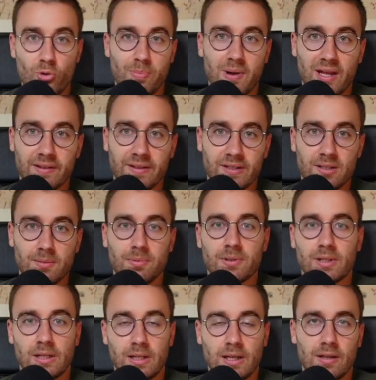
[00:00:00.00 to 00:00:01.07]
le
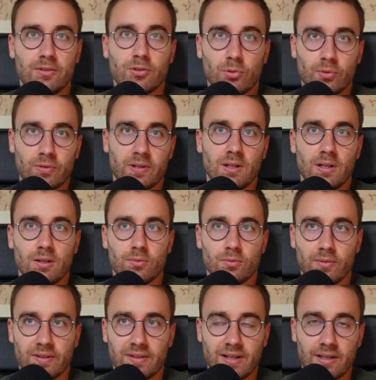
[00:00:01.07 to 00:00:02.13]
principe, qu'est-ce que c'est
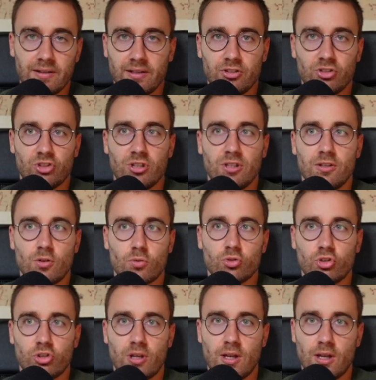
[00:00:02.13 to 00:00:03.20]
qu'une stratégie
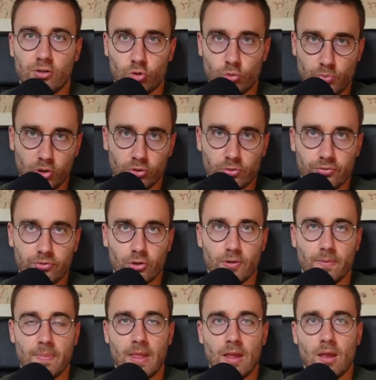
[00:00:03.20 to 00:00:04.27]
d'enchère de portefeuille
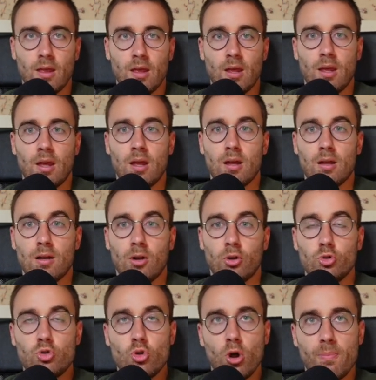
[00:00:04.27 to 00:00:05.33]
alors
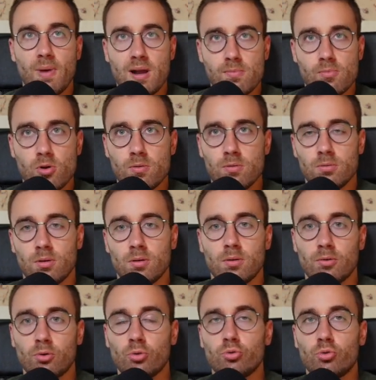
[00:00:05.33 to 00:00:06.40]
normalement, euh, quand